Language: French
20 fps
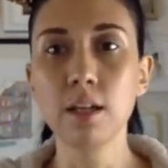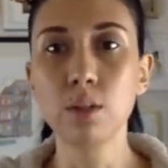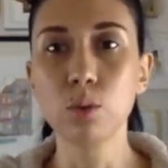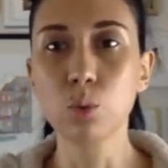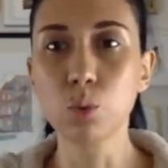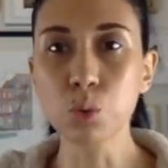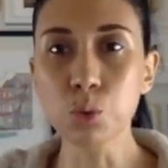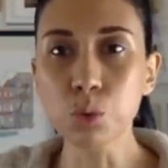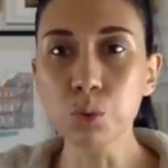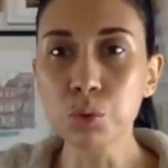
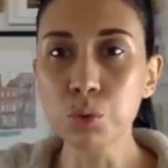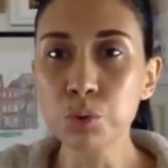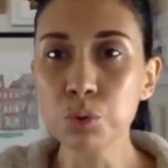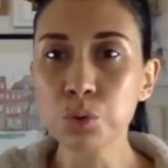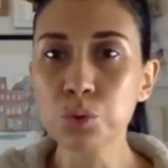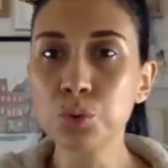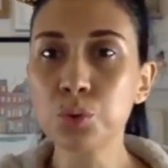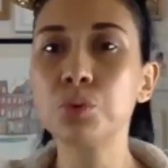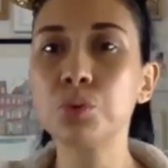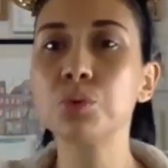
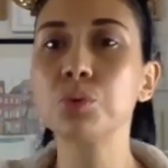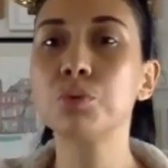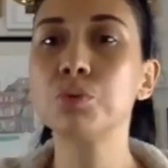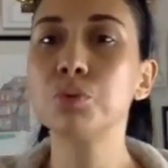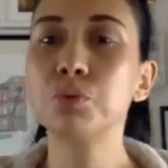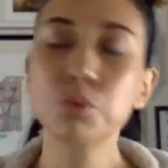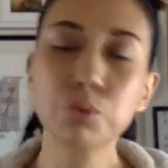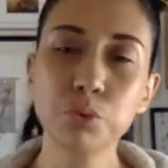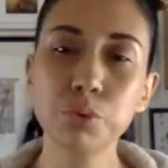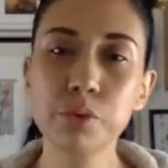Coucou,
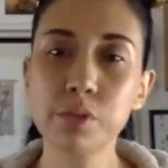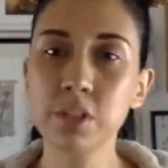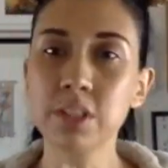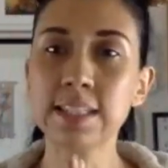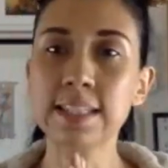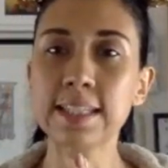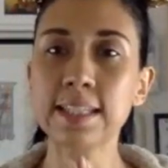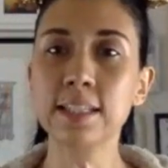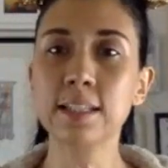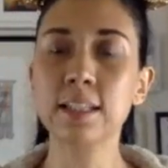coucou
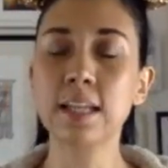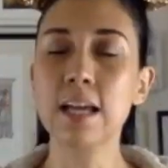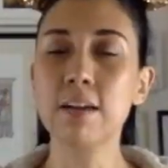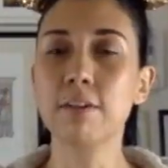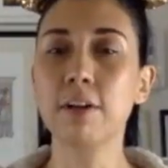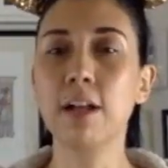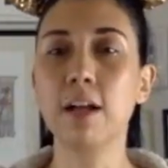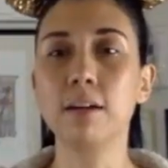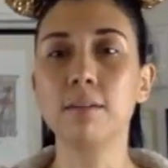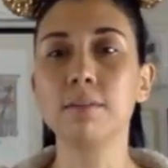Sandrine. Et
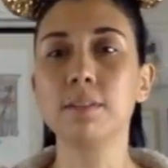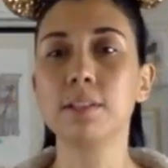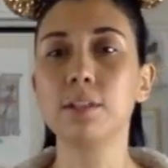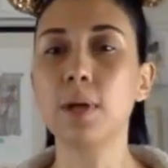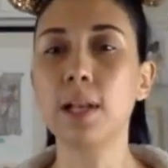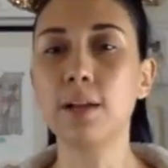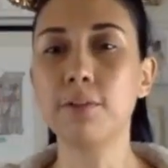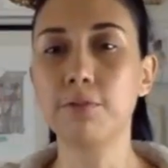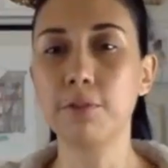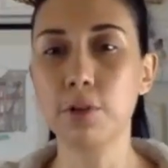voilà, c'est
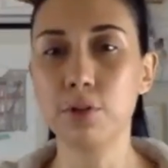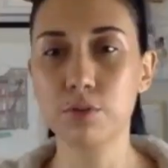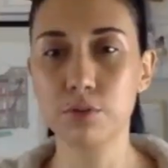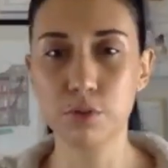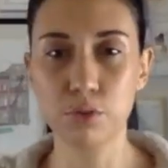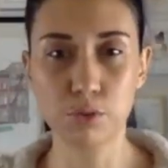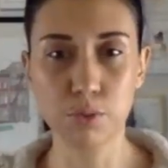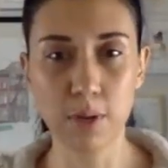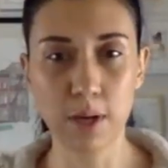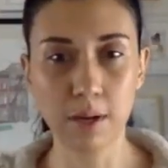la first ce
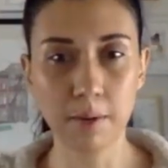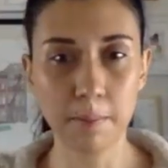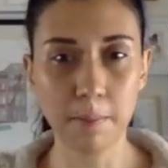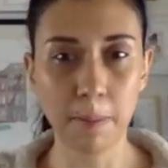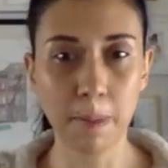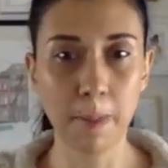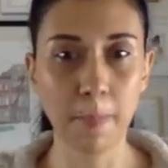soir.